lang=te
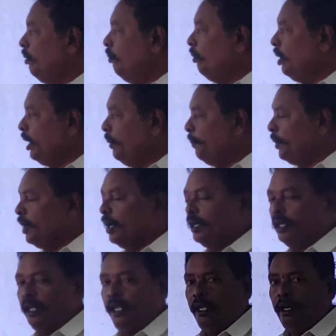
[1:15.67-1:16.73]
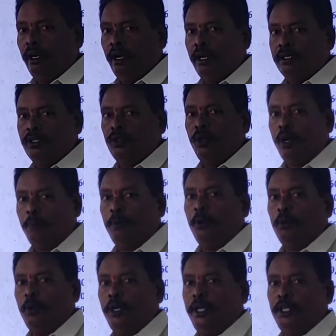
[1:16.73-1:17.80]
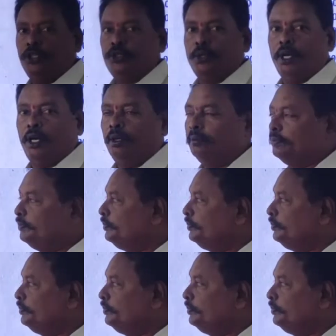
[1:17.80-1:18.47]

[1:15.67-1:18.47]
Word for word: ముగింపు నాటి ఆస్తులు అప్పులు కొన్ని ఇచ్చినాడు